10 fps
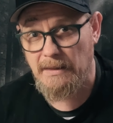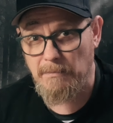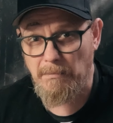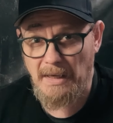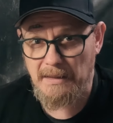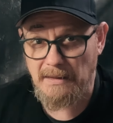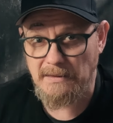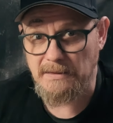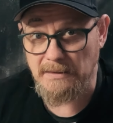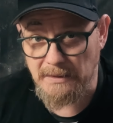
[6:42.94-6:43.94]
Ich mache
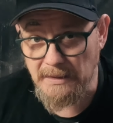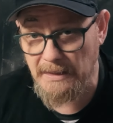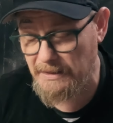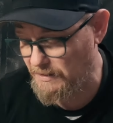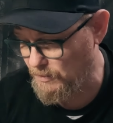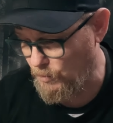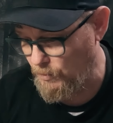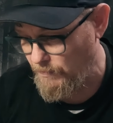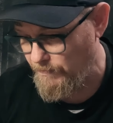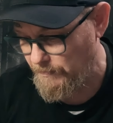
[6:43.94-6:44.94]
das nicht
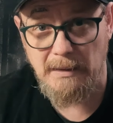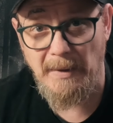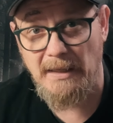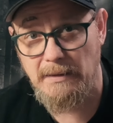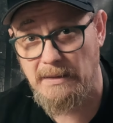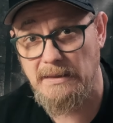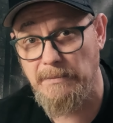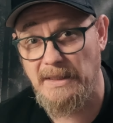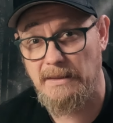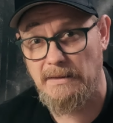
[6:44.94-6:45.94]
so. Ich mache das
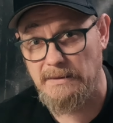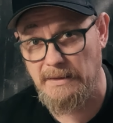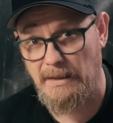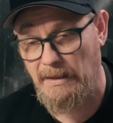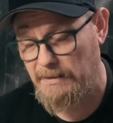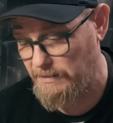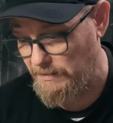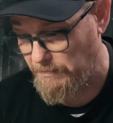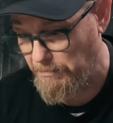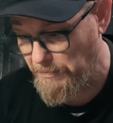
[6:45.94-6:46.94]
nämlich direkt